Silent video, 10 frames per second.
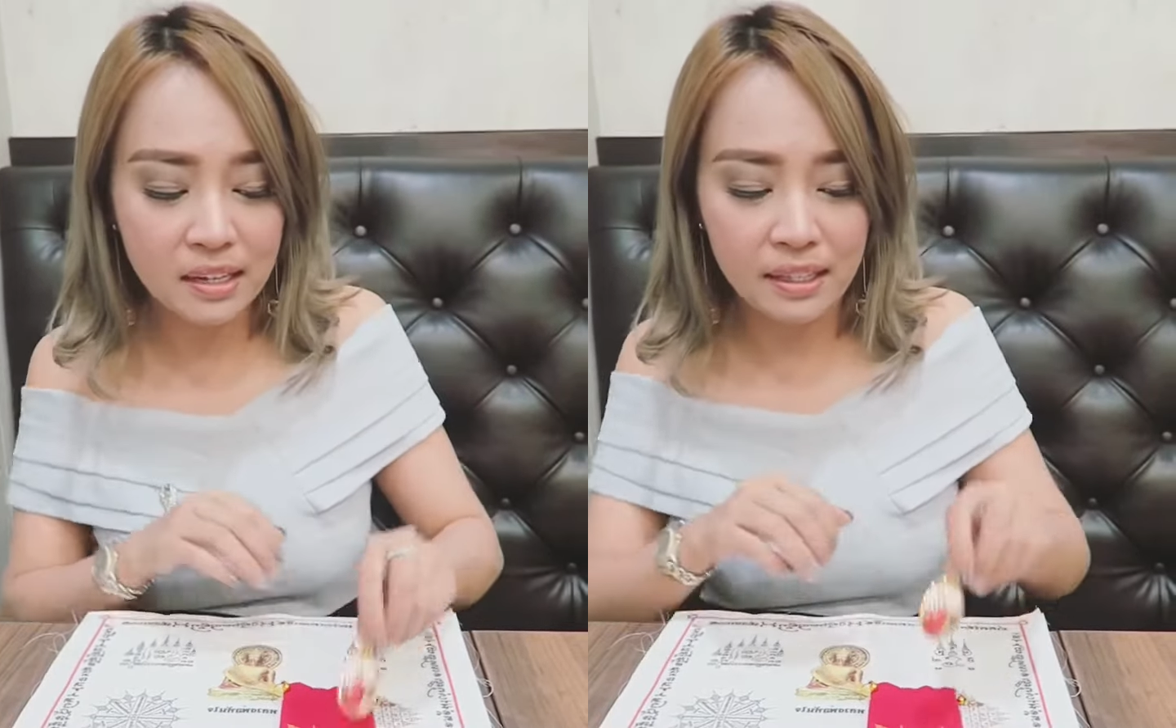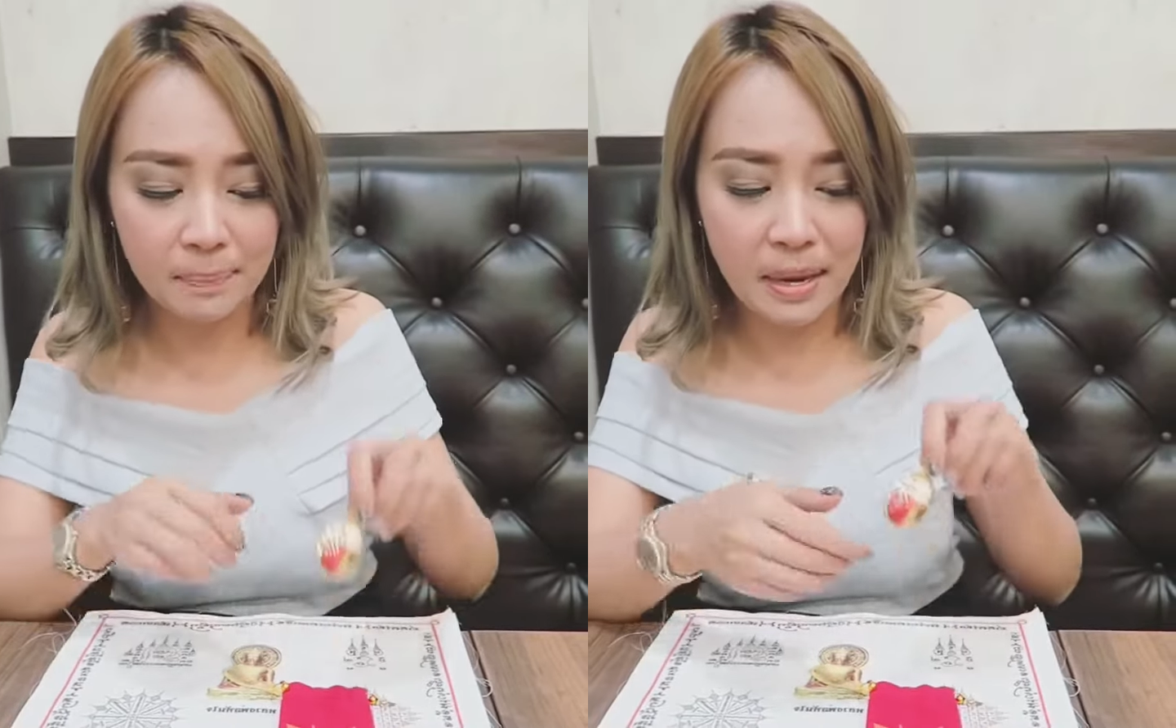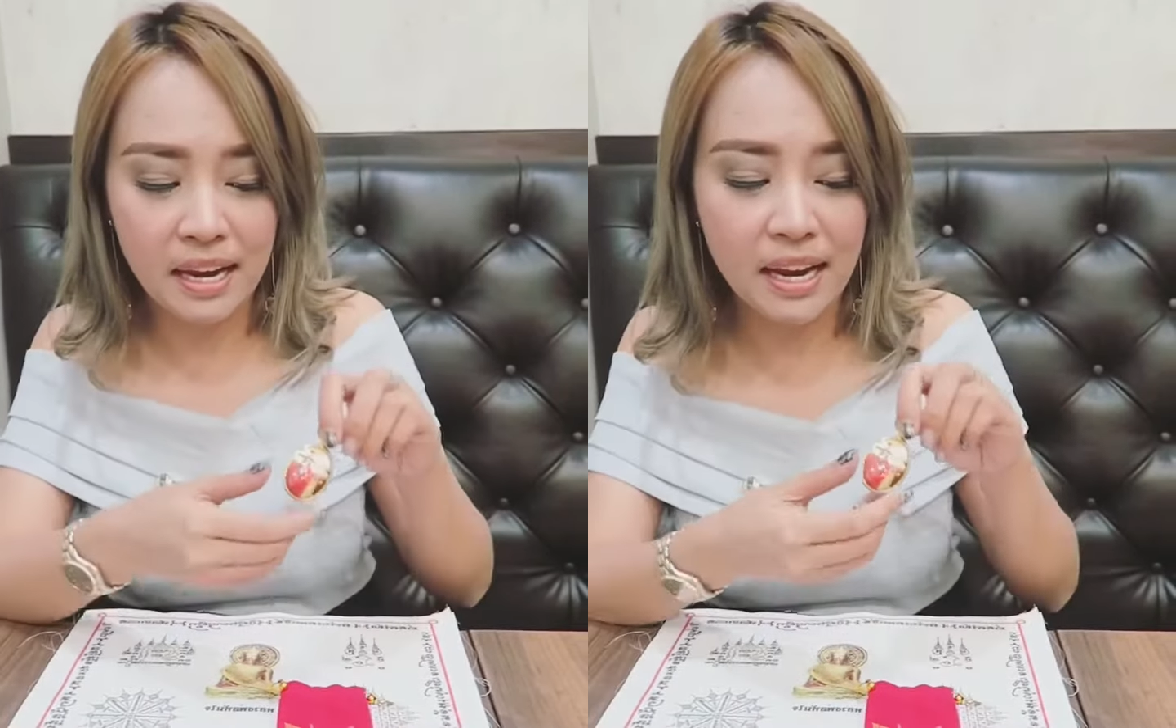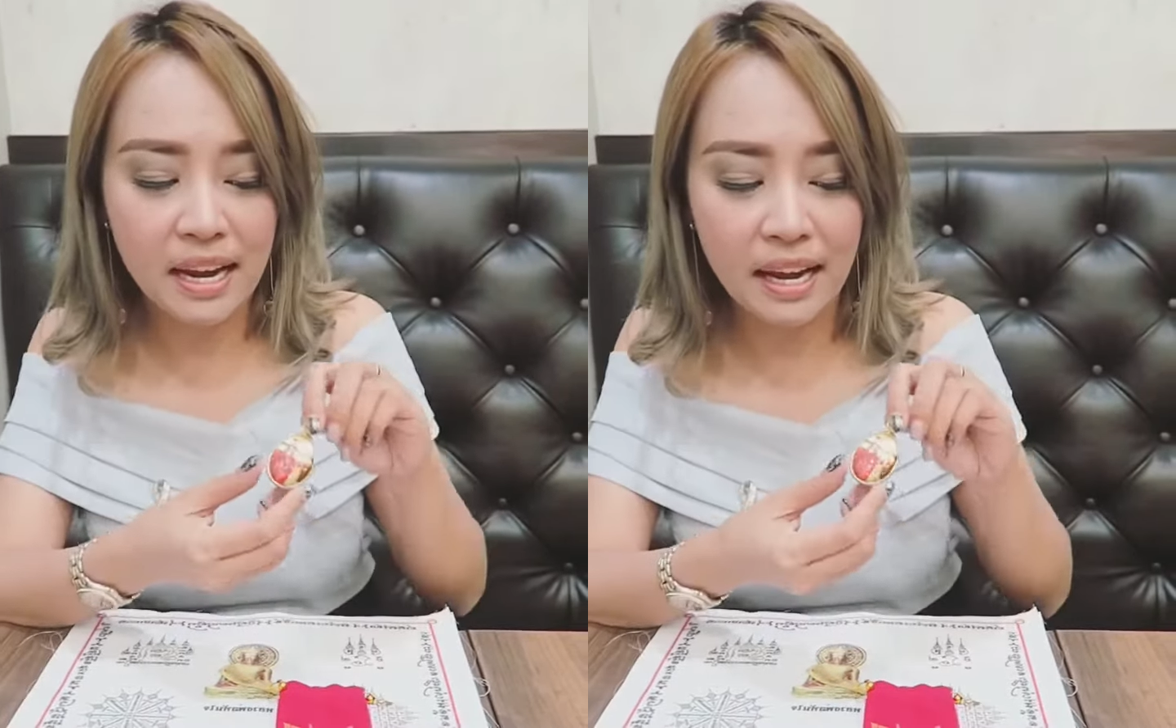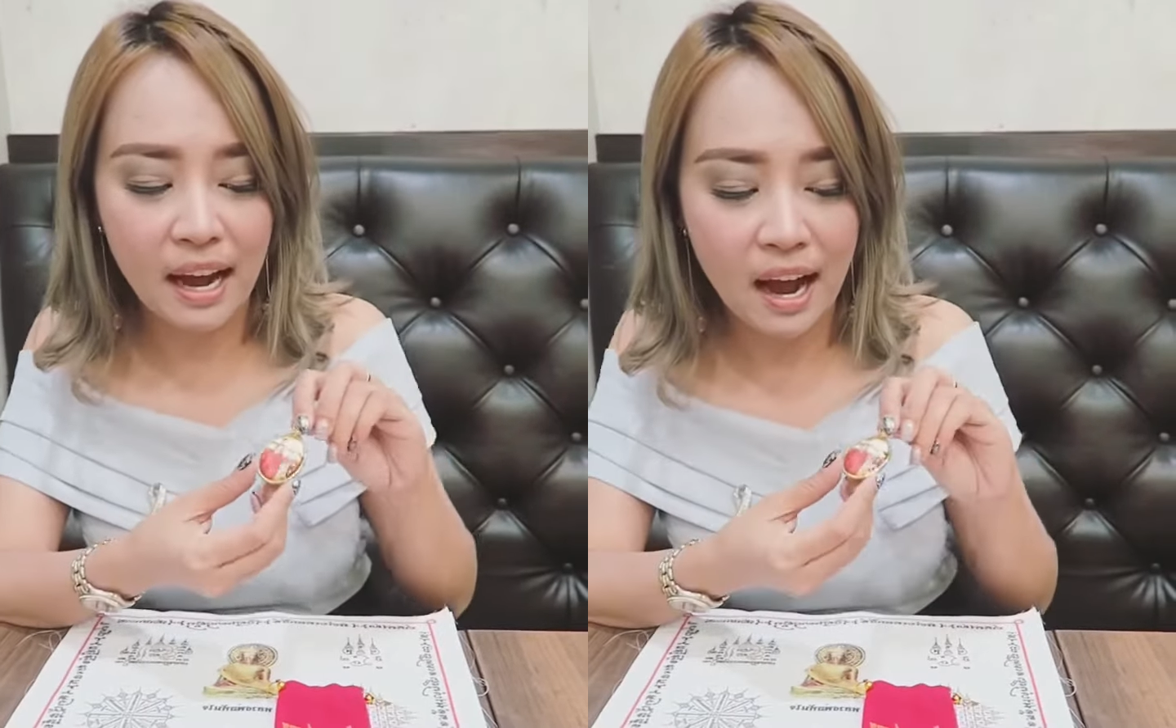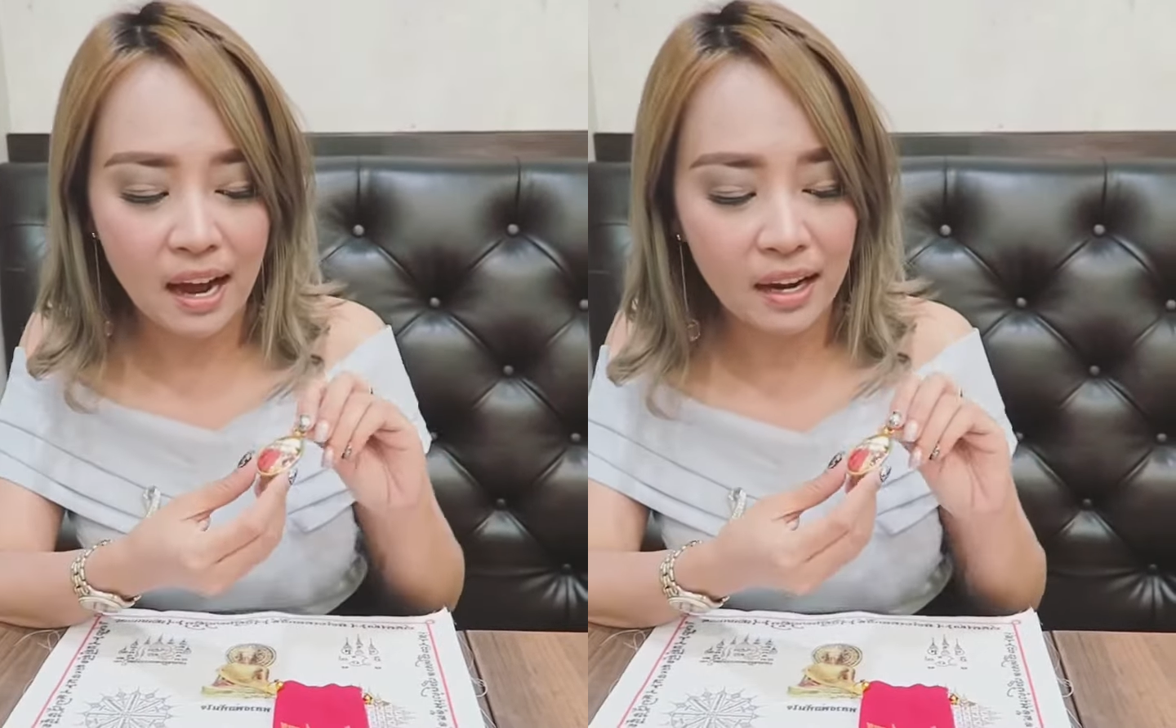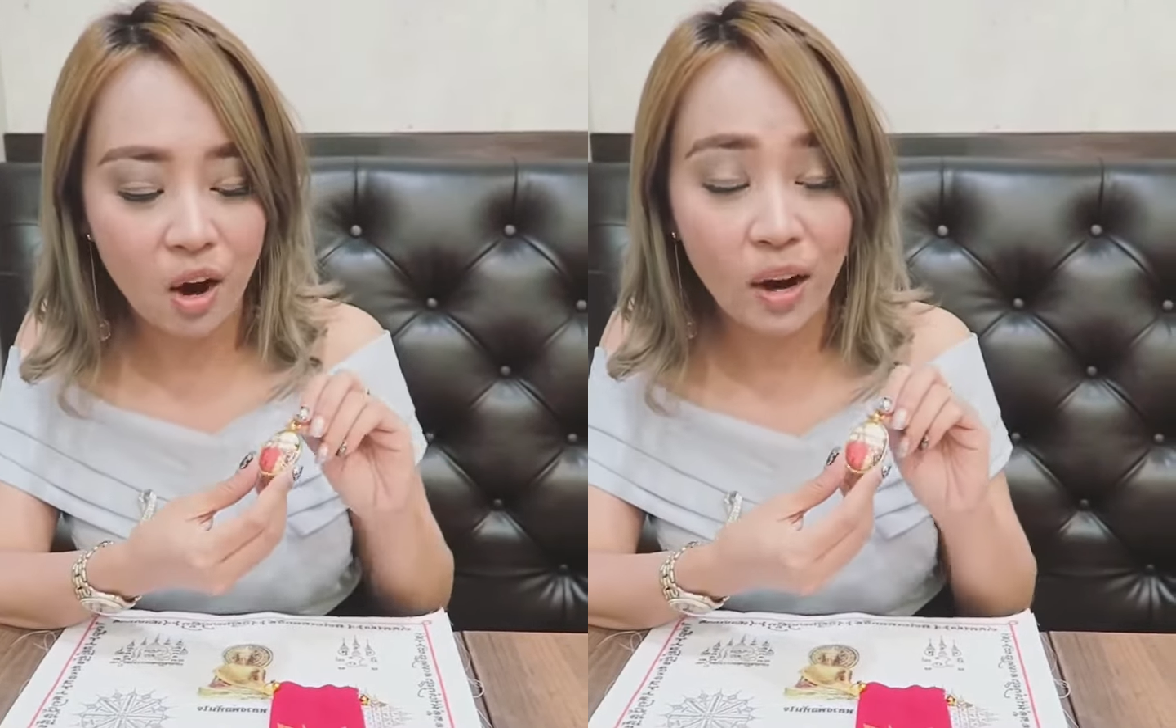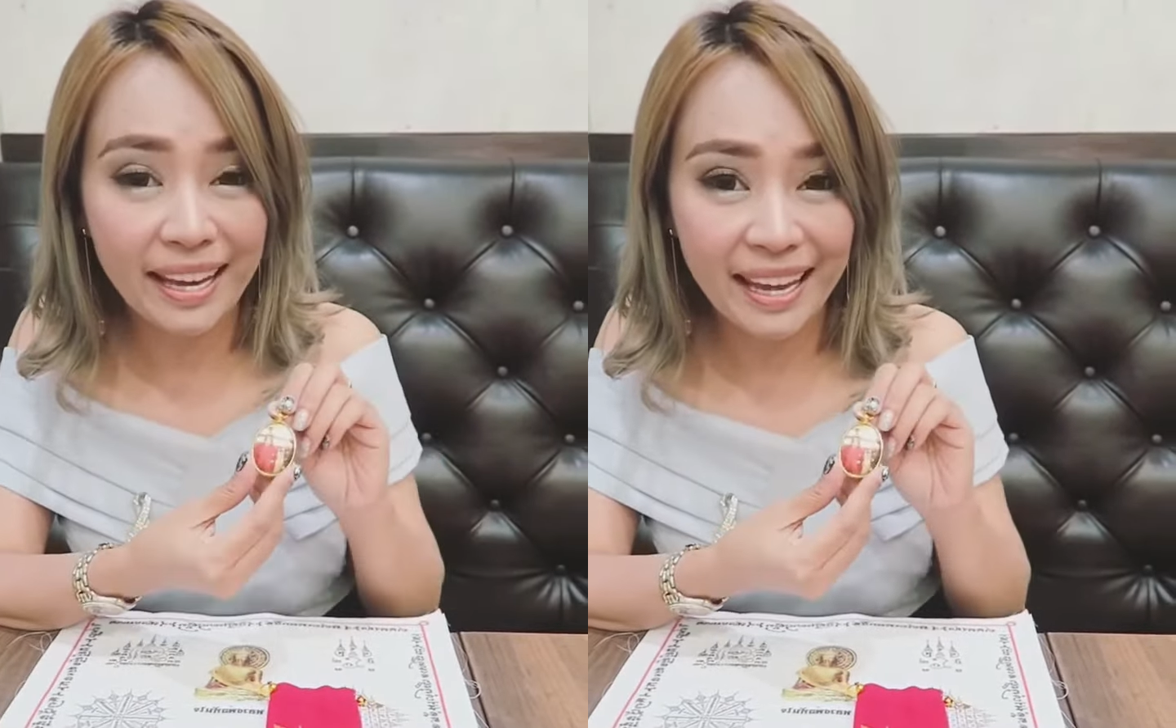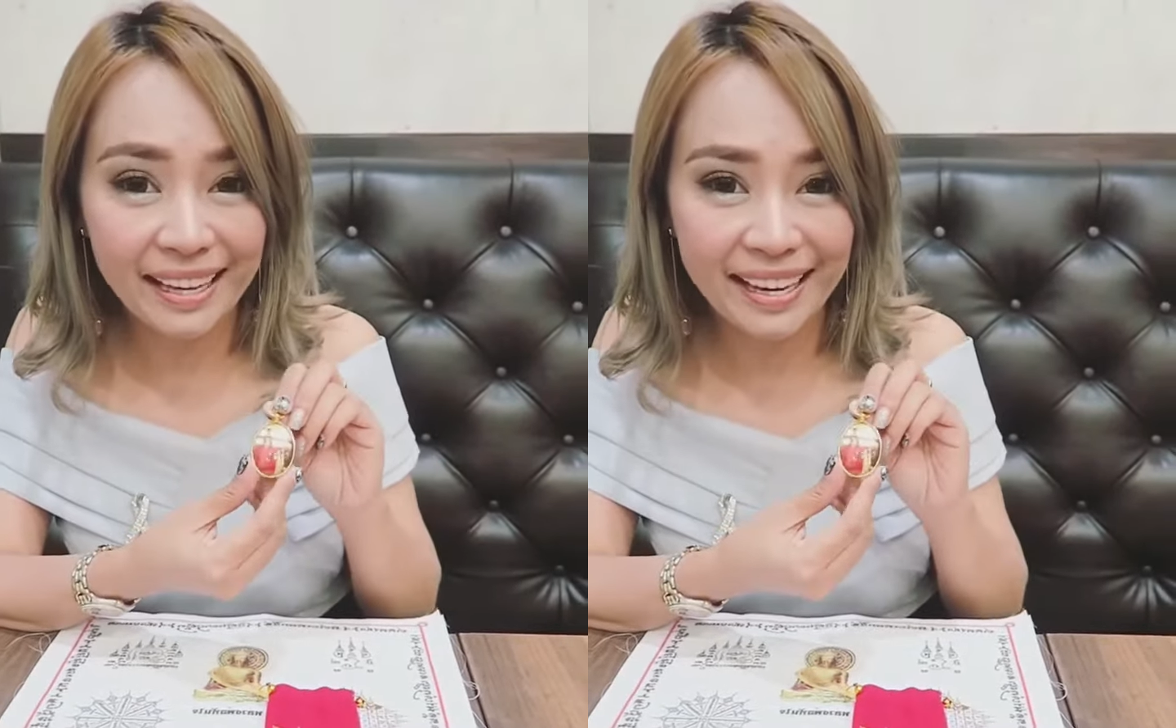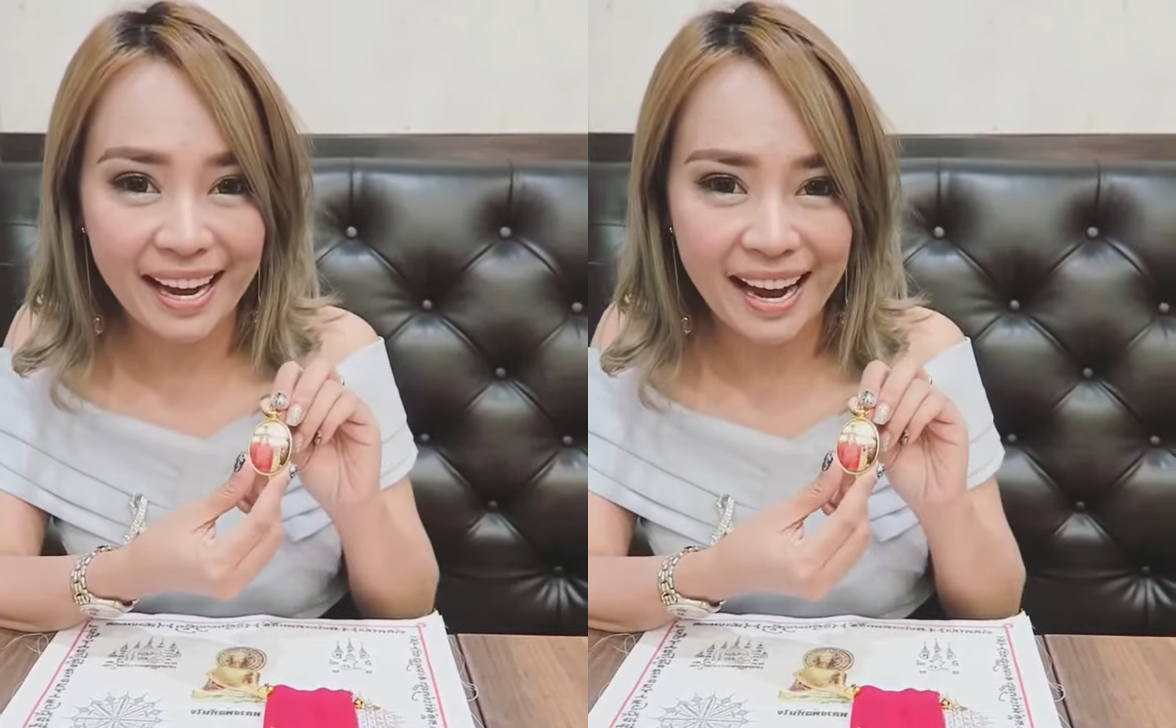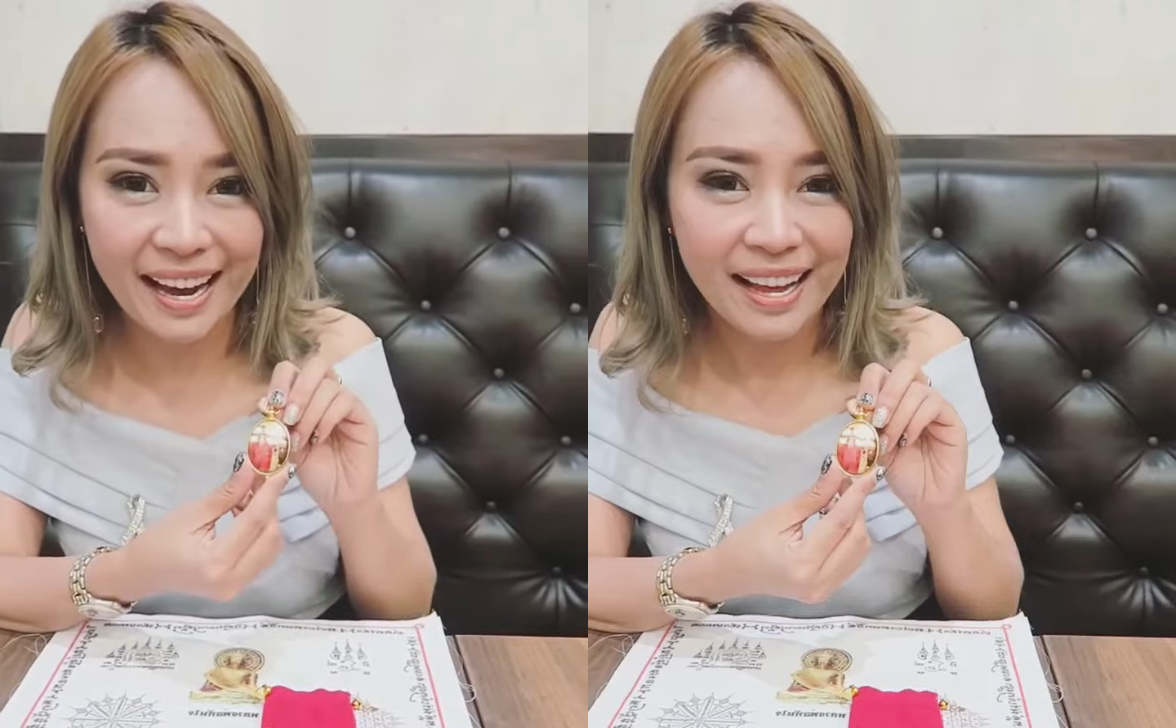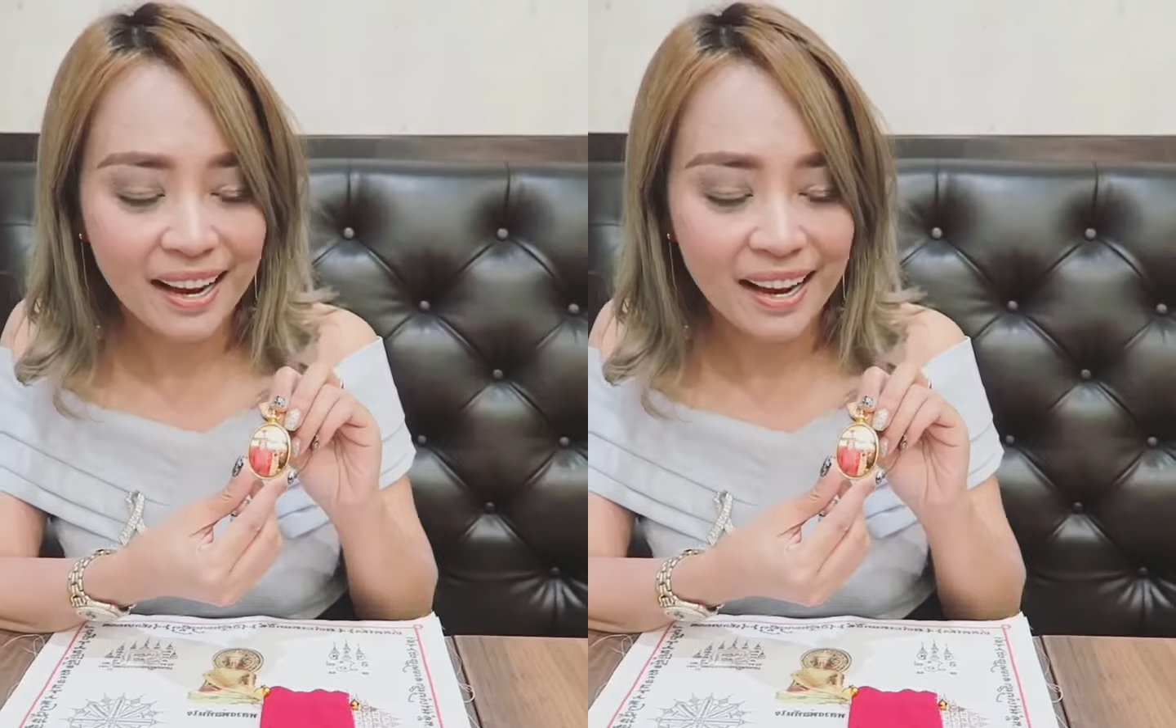คือจะเป็นนี่เลยค่ะ ล็อกเก็ตนะคะ